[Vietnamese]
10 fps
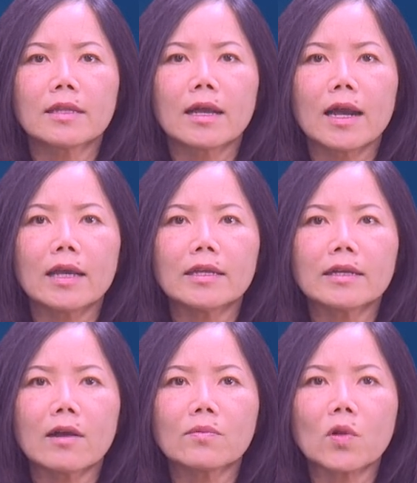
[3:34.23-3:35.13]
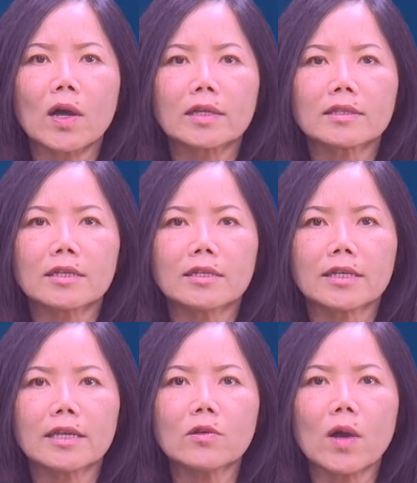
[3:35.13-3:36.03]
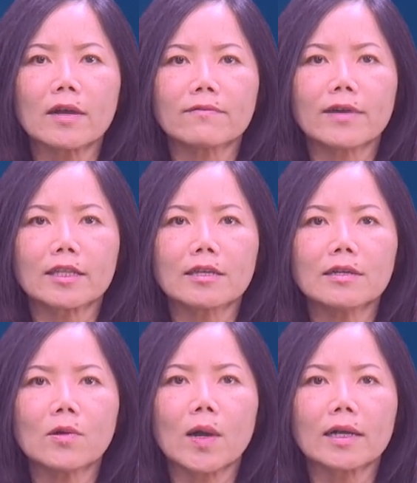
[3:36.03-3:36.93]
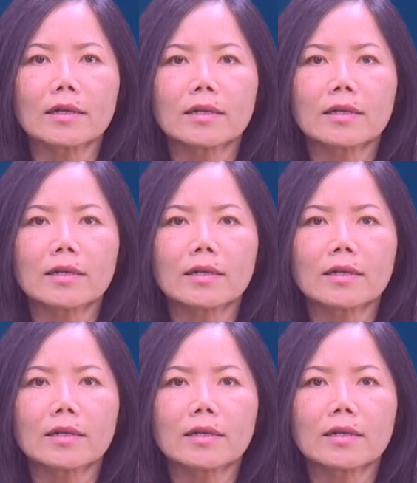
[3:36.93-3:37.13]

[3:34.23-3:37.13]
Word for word: hay không loại trừ kiến hoặc và tư hoặc